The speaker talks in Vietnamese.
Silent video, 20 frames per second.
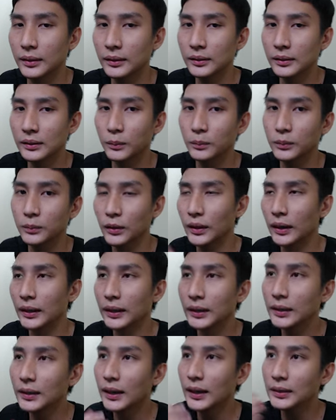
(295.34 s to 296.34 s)
Trong tôi
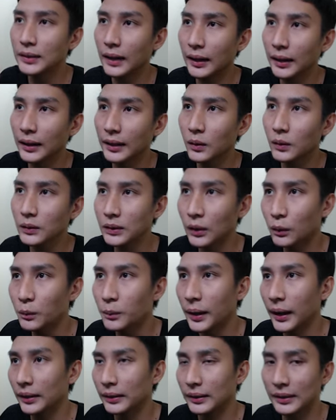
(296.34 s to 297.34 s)
đã thiết kế sẵn là có
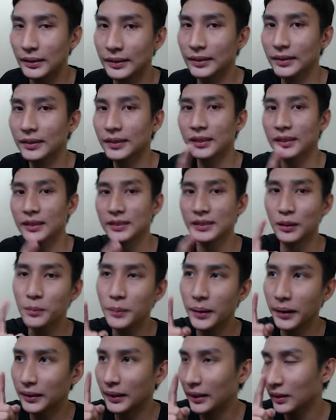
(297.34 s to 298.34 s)
6 màn, thì
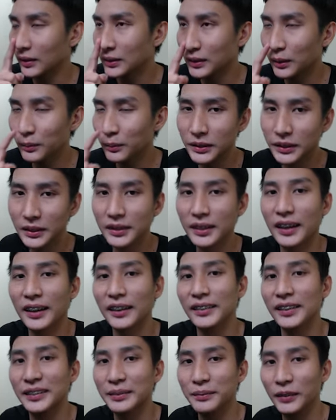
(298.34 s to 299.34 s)
6 màn này nó trông như thế
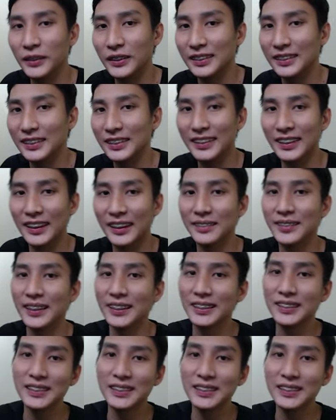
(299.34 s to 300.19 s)
nào thì mọi người chơi game thử